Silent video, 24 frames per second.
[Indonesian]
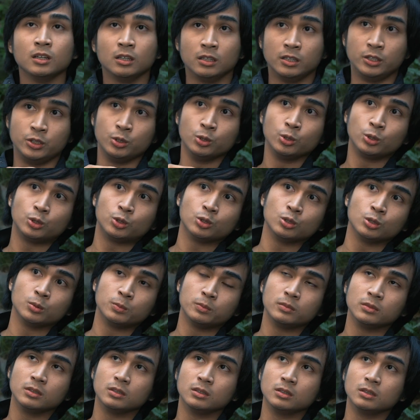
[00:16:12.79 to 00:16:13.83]
di
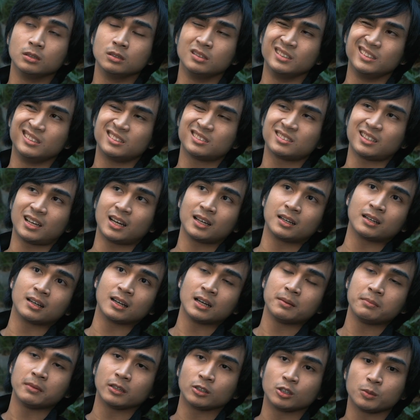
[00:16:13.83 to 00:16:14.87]
YouTube, di
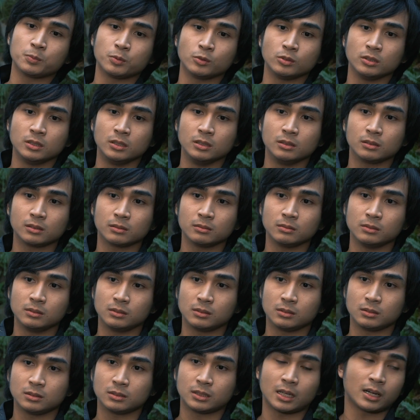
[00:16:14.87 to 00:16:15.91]
Instagram ataupun di
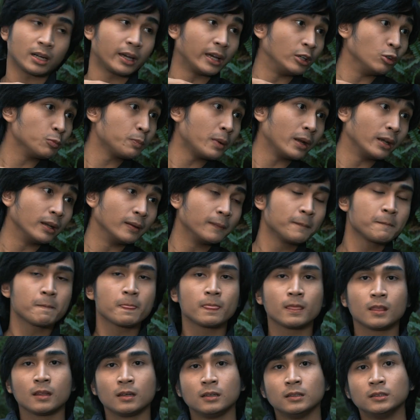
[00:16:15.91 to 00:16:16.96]
secara kehidupannya.
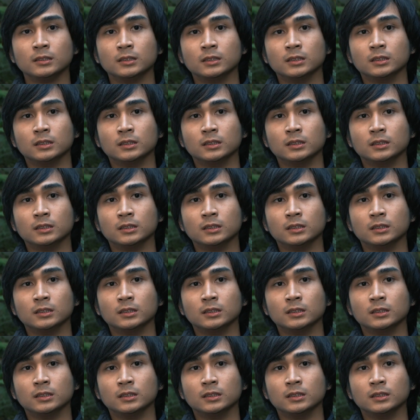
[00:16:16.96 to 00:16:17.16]
Iya. Yeah.